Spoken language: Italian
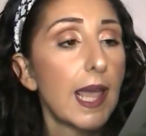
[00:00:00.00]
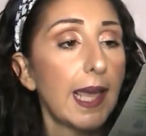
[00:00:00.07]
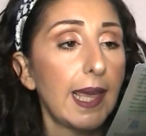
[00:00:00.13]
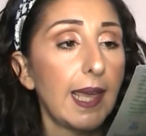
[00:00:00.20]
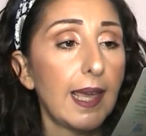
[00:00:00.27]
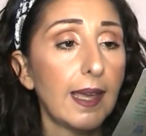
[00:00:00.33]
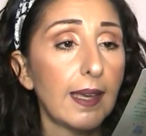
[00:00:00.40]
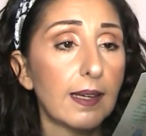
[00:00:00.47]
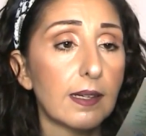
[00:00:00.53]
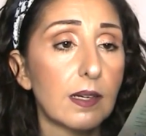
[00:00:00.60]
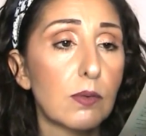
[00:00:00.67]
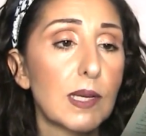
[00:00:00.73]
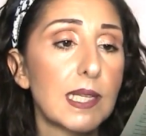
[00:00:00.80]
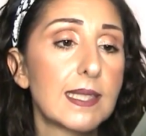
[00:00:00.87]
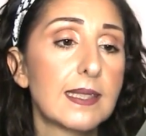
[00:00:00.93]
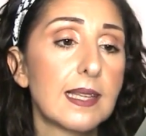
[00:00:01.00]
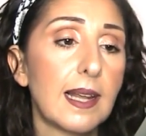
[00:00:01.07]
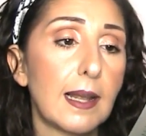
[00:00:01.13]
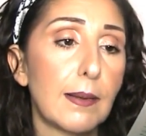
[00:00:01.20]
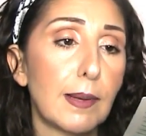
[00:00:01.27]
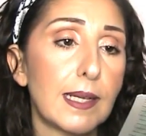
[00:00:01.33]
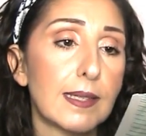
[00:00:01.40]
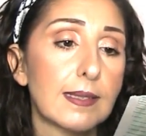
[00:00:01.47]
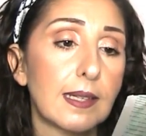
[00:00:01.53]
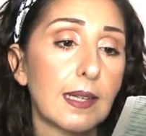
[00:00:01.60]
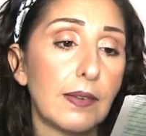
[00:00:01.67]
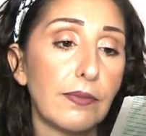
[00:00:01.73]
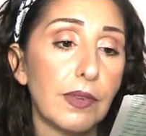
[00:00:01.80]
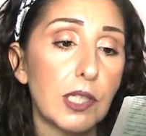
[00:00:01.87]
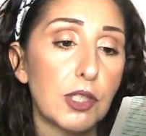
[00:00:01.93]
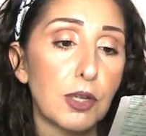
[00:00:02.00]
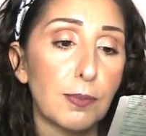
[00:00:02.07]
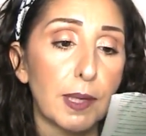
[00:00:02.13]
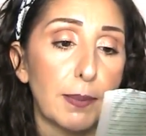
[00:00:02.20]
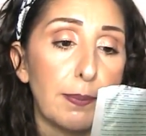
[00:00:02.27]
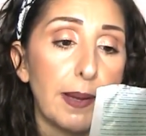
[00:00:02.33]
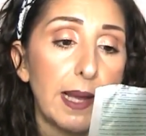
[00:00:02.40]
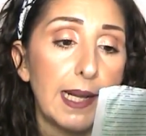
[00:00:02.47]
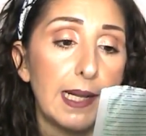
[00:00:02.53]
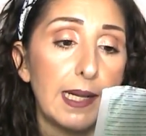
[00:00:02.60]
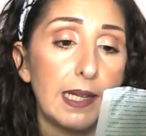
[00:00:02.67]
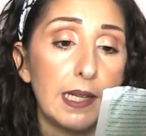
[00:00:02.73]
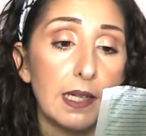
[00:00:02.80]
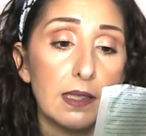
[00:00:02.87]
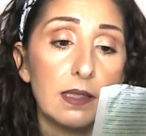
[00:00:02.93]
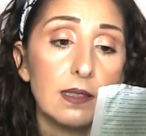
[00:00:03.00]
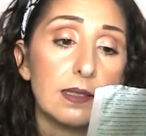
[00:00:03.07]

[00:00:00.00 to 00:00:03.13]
e eh, questa è la maschera invece per pelli